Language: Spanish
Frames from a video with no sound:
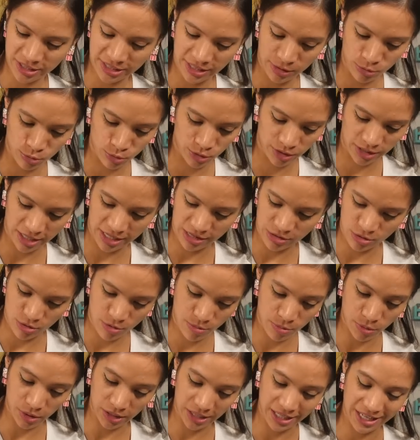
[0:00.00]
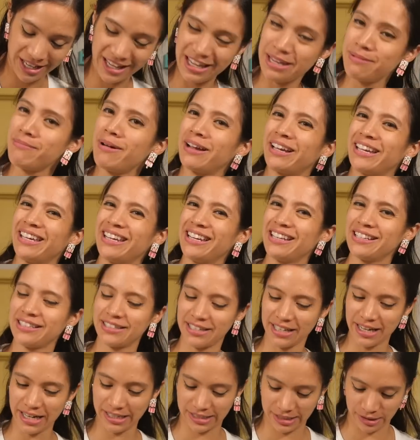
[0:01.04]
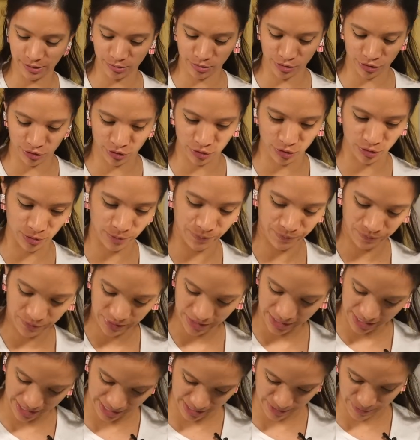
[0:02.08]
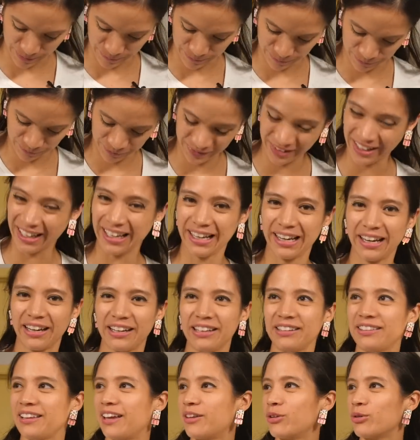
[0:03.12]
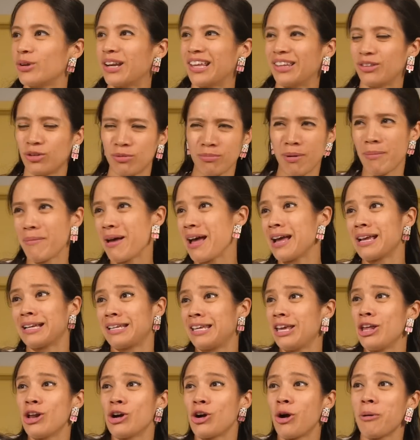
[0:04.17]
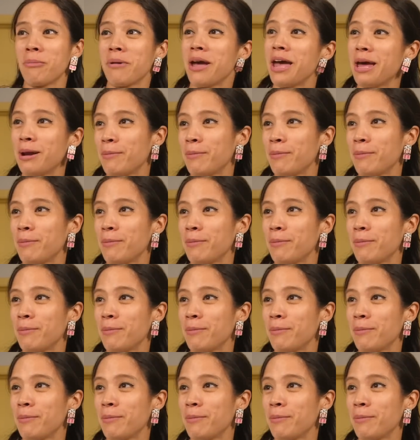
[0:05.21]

está gustando porque imagínense la situación. Em, Elenita llorando, mamá, quiero comer